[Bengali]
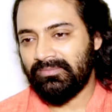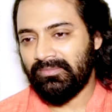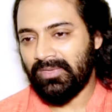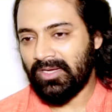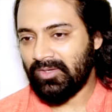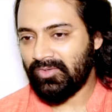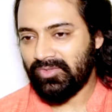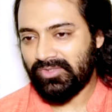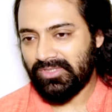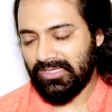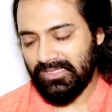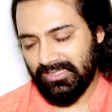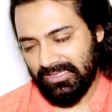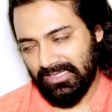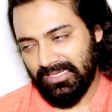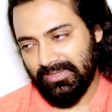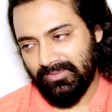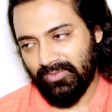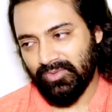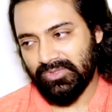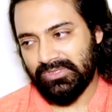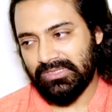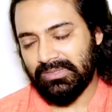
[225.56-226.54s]
মানুষরা
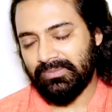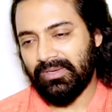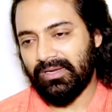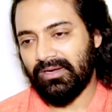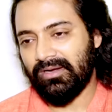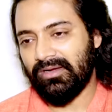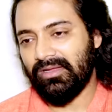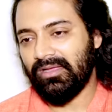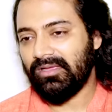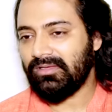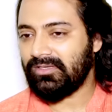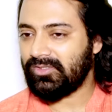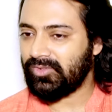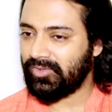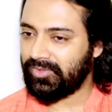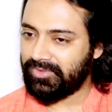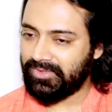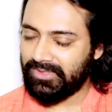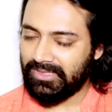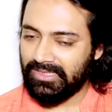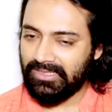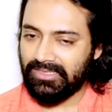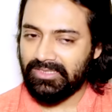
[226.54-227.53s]
নিজেরাই বুঝতে পারে না এই
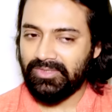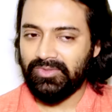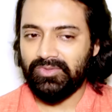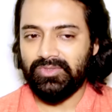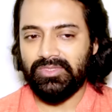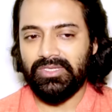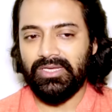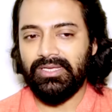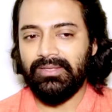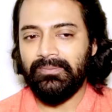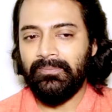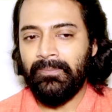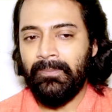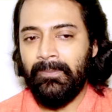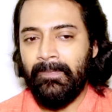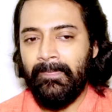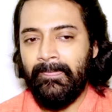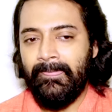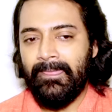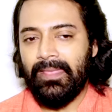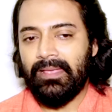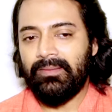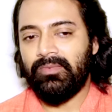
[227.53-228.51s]
চরিত্রের ক্ষেত্রেও তাই
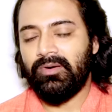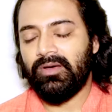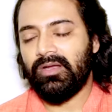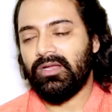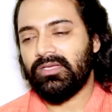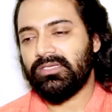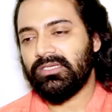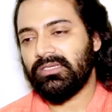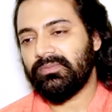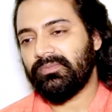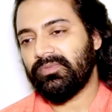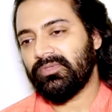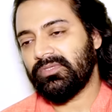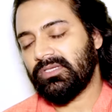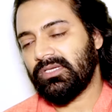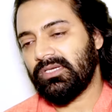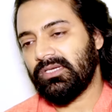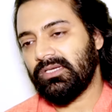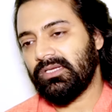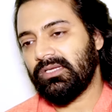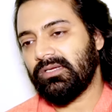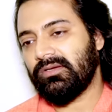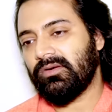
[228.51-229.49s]
মহারাজার
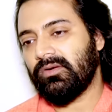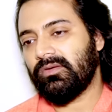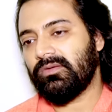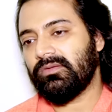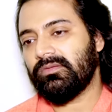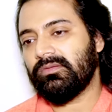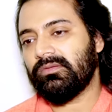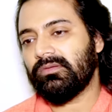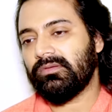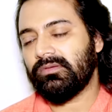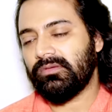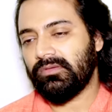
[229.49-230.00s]
পূজারিনী কখন